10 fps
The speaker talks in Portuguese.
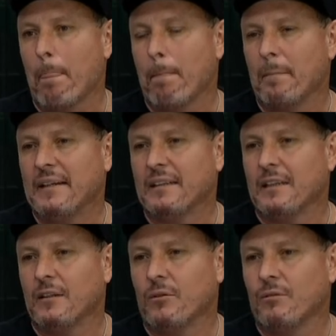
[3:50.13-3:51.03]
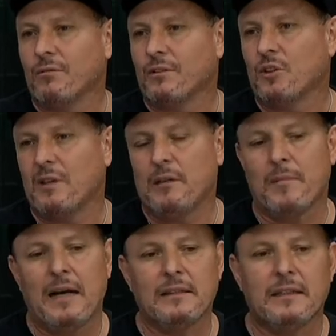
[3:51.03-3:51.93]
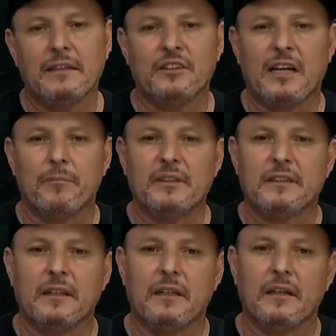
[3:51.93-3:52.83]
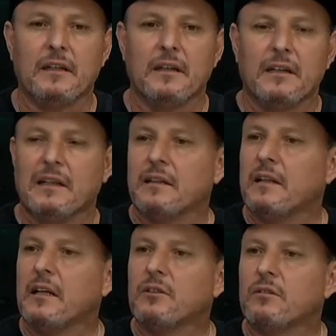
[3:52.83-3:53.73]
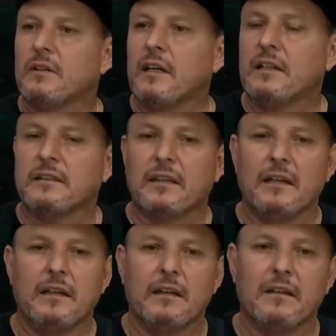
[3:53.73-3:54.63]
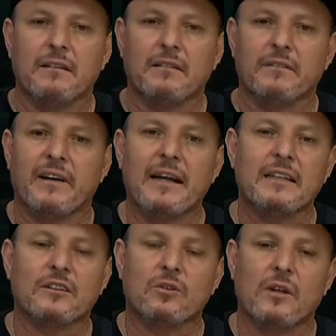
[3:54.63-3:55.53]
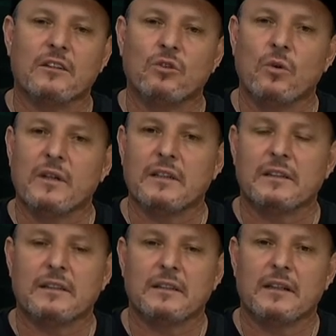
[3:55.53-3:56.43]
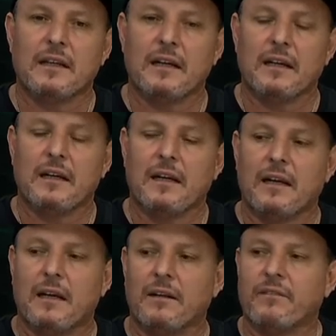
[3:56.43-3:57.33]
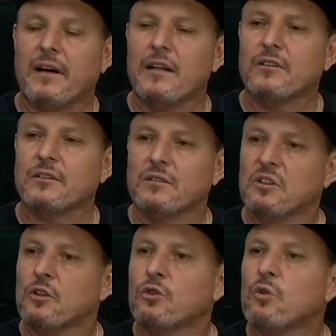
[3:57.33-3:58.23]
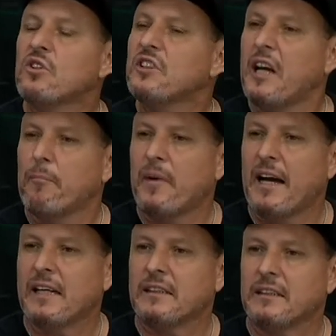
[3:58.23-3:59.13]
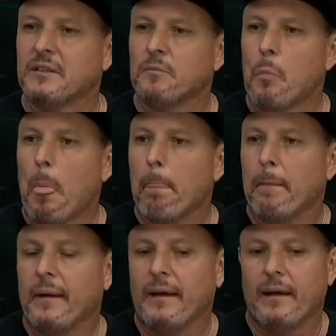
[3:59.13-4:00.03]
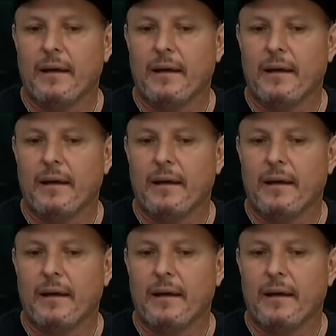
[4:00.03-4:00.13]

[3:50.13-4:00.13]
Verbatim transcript: Então, são animais aí de cabeceira. Dentro deles tem várias doadoras, é, vários touros de repasse. É,